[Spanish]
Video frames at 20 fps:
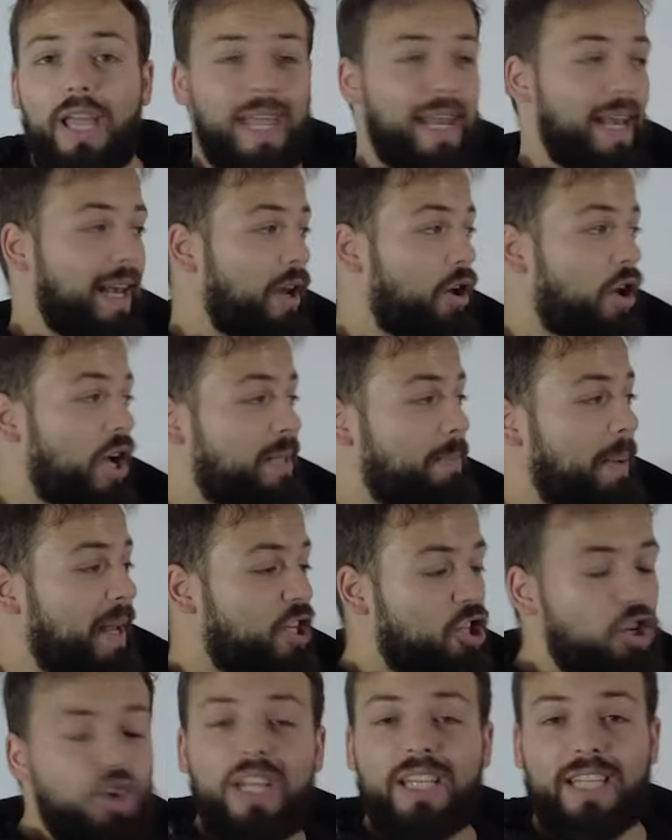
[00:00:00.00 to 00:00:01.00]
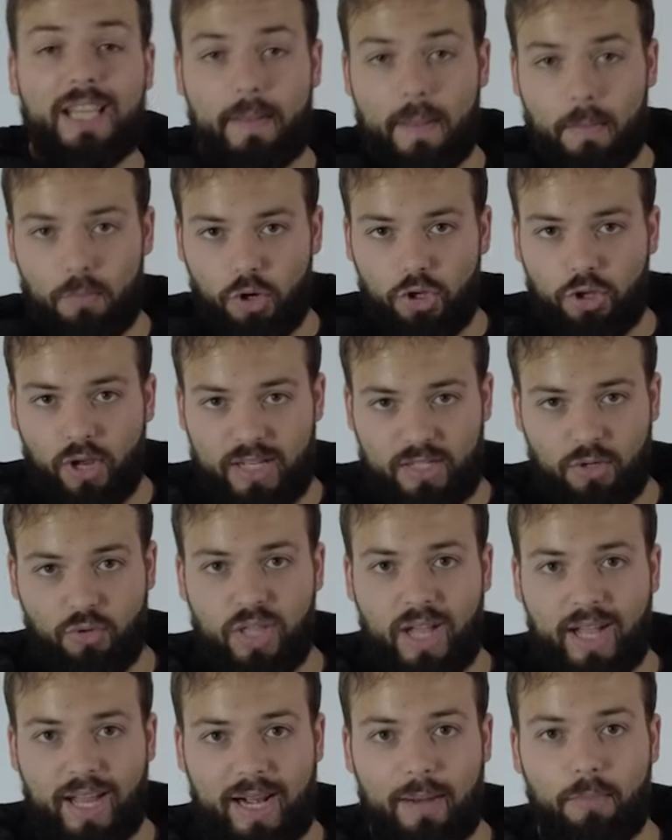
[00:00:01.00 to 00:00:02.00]
eh, las personas que habían vuelto a la
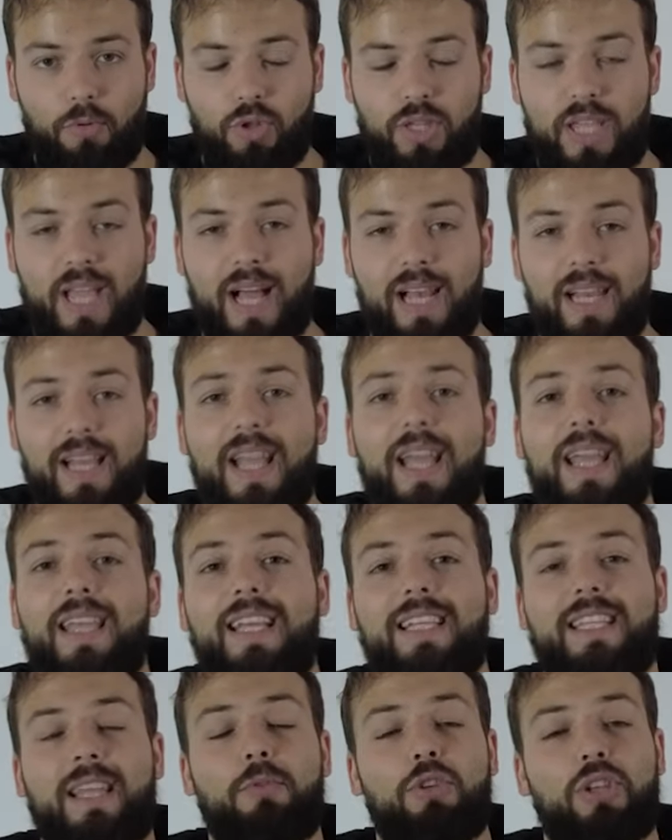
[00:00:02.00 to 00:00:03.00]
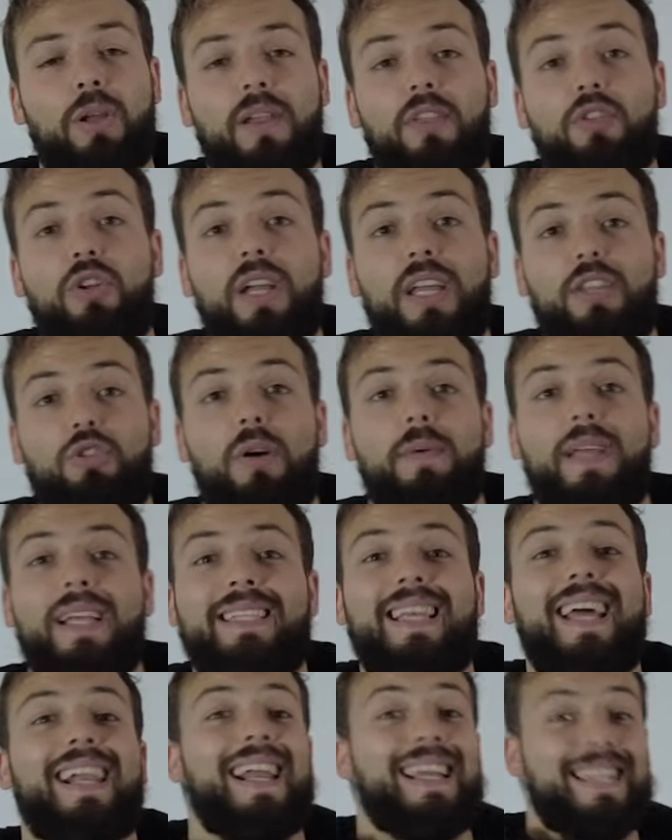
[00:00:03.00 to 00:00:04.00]
Segunda Guerra Mundial y estamos hablando de que todavía
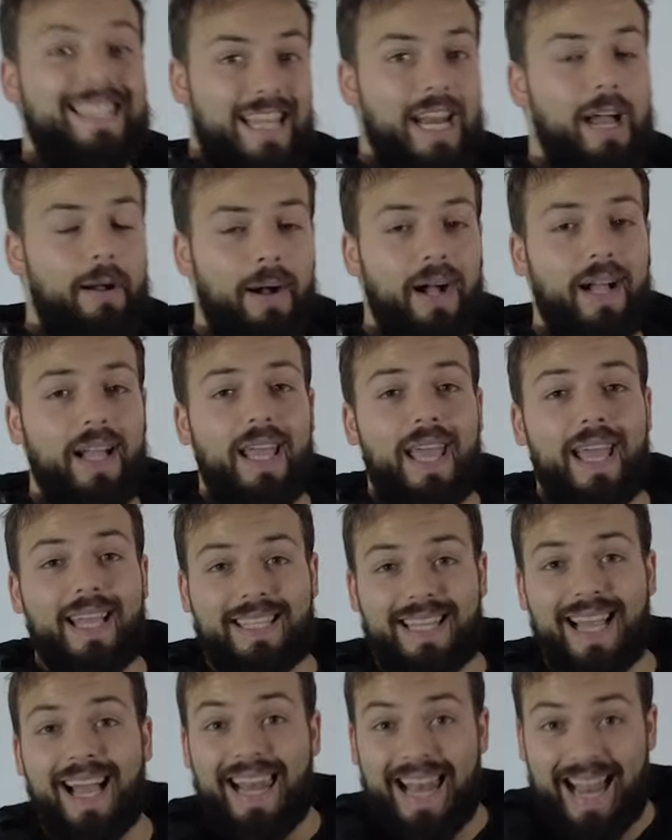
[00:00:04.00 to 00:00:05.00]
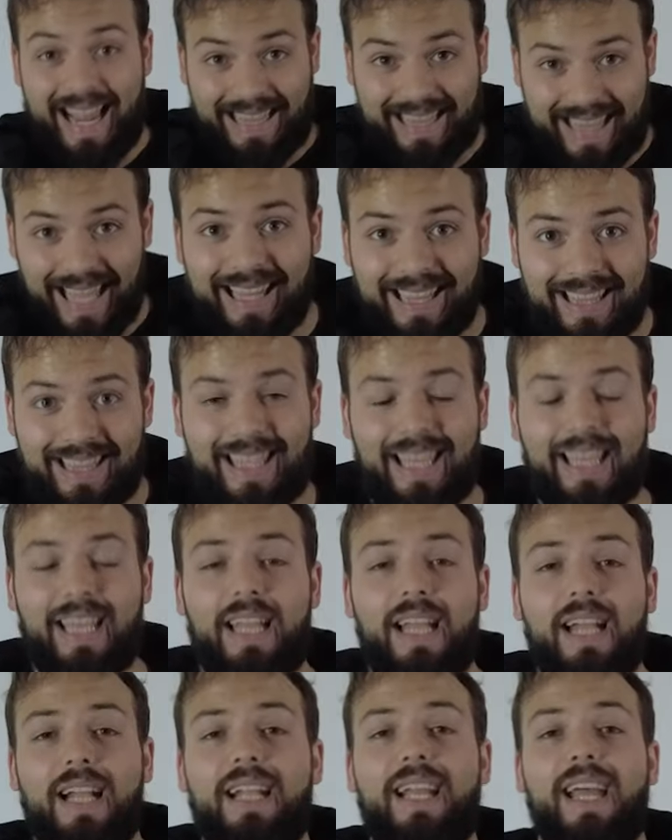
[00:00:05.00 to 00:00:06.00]
se arrastraba esa latente
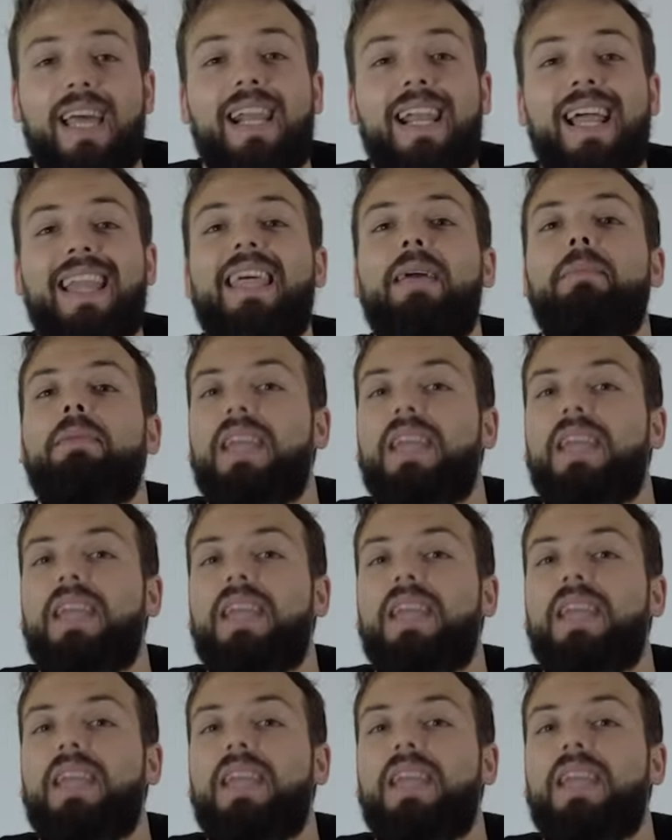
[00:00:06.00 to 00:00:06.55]
guerra de